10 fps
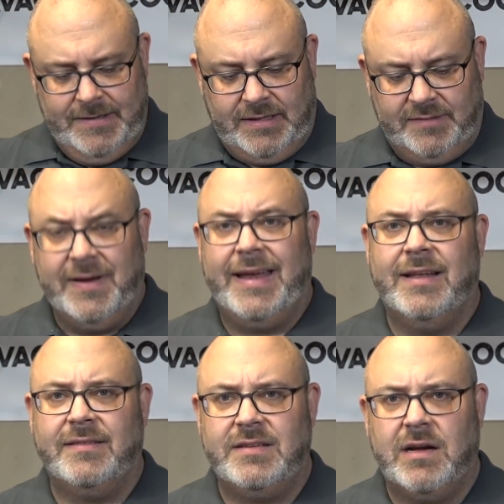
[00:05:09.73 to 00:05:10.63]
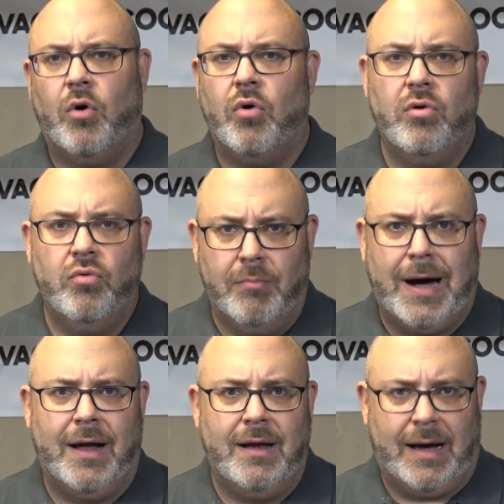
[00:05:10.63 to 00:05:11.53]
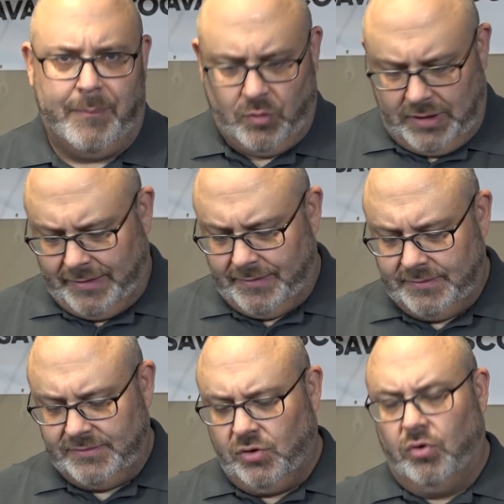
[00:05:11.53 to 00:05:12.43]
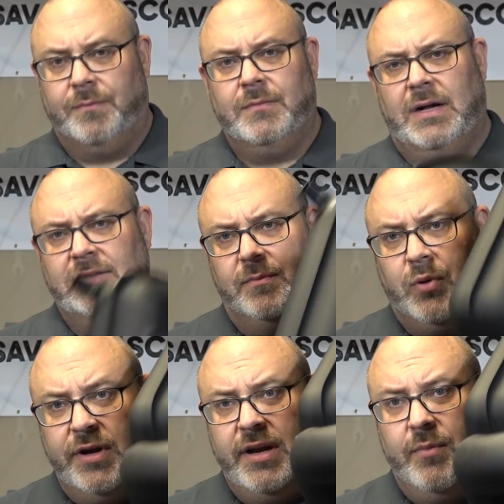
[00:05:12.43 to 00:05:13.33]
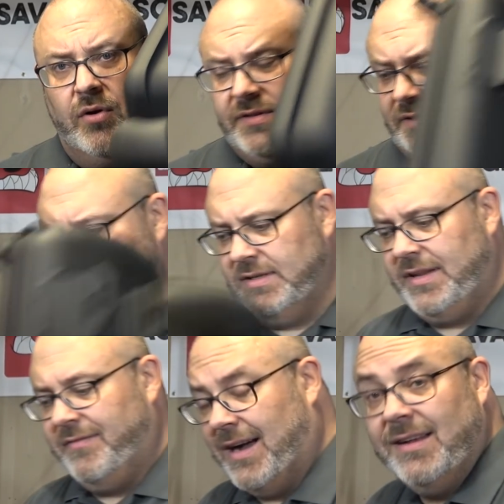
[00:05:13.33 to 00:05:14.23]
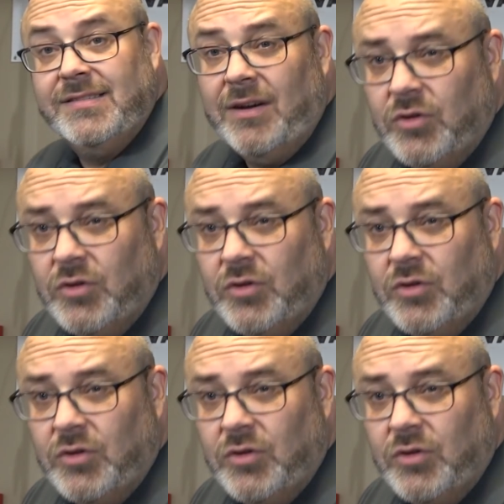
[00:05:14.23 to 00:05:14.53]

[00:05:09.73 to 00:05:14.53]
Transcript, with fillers: Das verändert sich auch mal ab und an. So, also Fulini Box ist die Wahl des